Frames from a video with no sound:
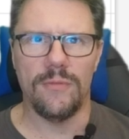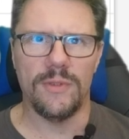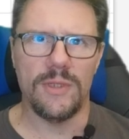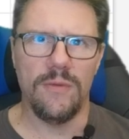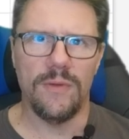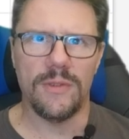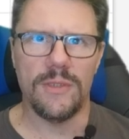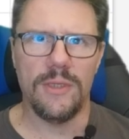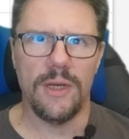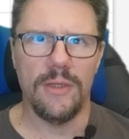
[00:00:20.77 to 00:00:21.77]
Verzehnfacht
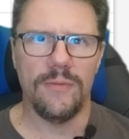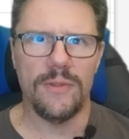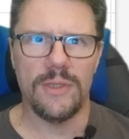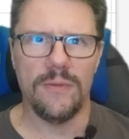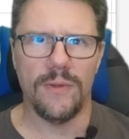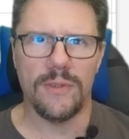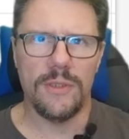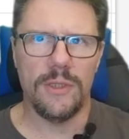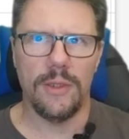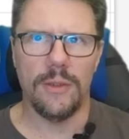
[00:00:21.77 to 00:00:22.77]
sich die eine, verzehnfacht
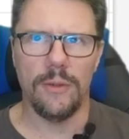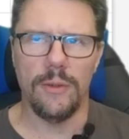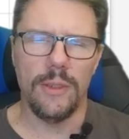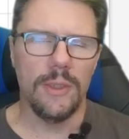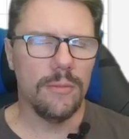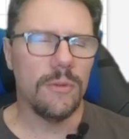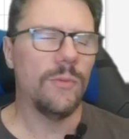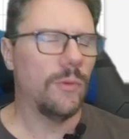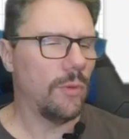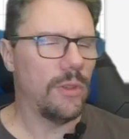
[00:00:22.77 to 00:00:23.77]
sich die andere.
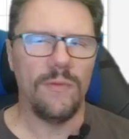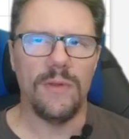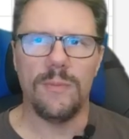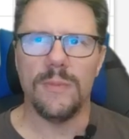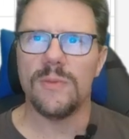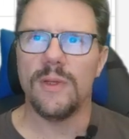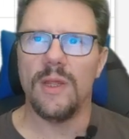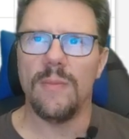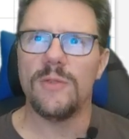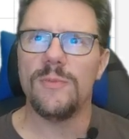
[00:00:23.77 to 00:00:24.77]
Das bedeutet, wenn ich mal zwei,
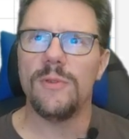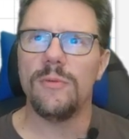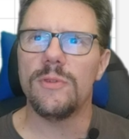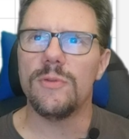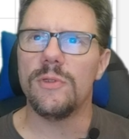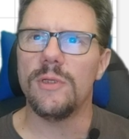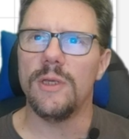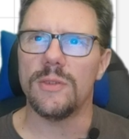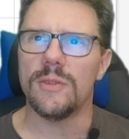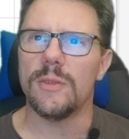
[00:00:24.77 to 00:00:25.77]
drei Beispiele kurz
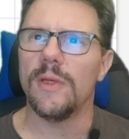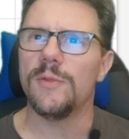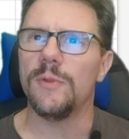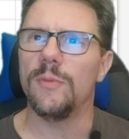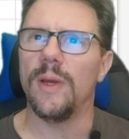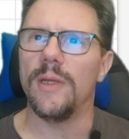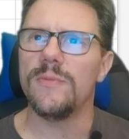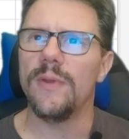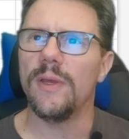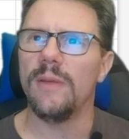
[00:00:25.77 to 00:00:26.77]
durchgehe. Beispiel Nummer
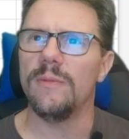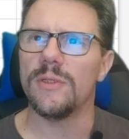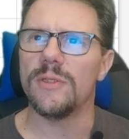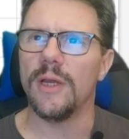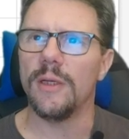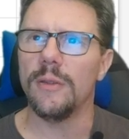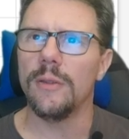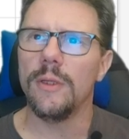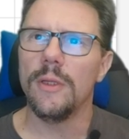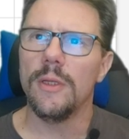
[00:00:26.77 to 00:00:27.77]
eins wäre eben das
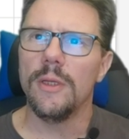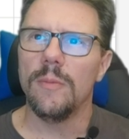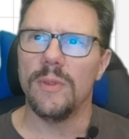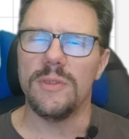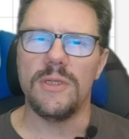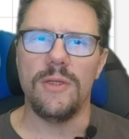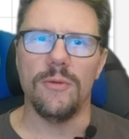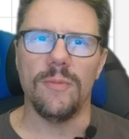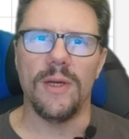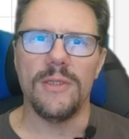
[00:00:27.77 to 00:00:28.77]
Tanken, Benzin
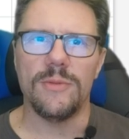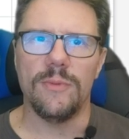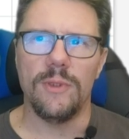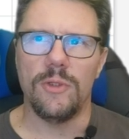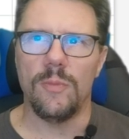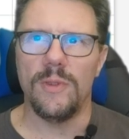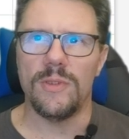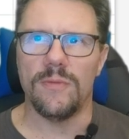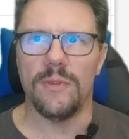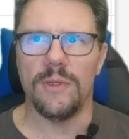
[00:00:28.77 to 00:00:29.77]
und Preis. Wenn ich doppelt
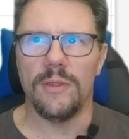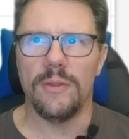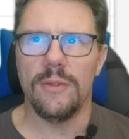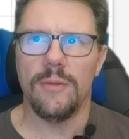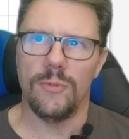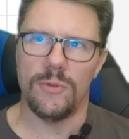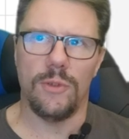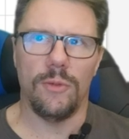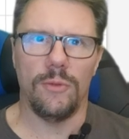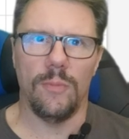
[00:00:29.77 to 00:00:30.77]
so viel tanke, muss
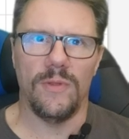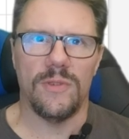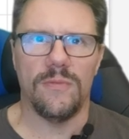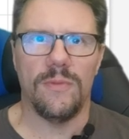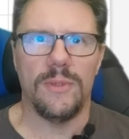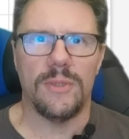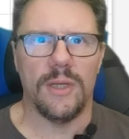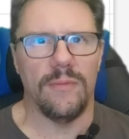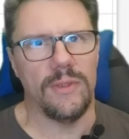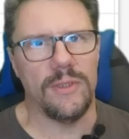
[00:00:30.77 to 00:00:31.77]
ich auch doppelt so viel
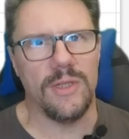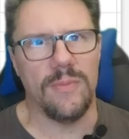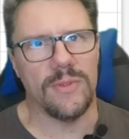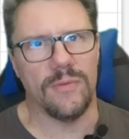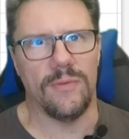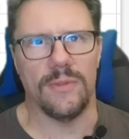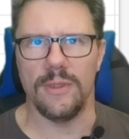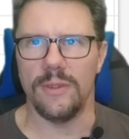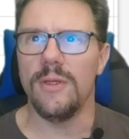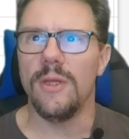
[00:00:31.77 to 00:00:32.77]
bezahlen. Wenn ich zehnmal so viel
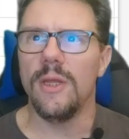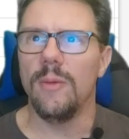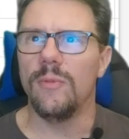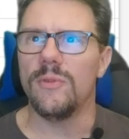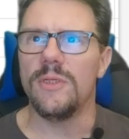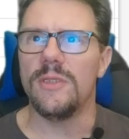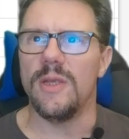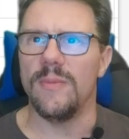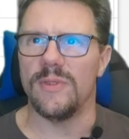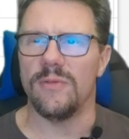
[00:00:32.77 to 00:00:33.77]
tanke, muss ich
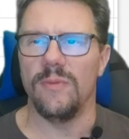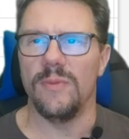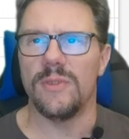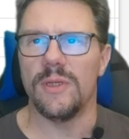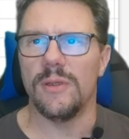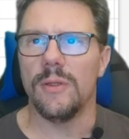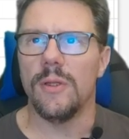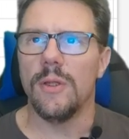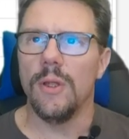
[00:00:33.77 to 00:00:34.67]
zehnmal so viel bezahlen.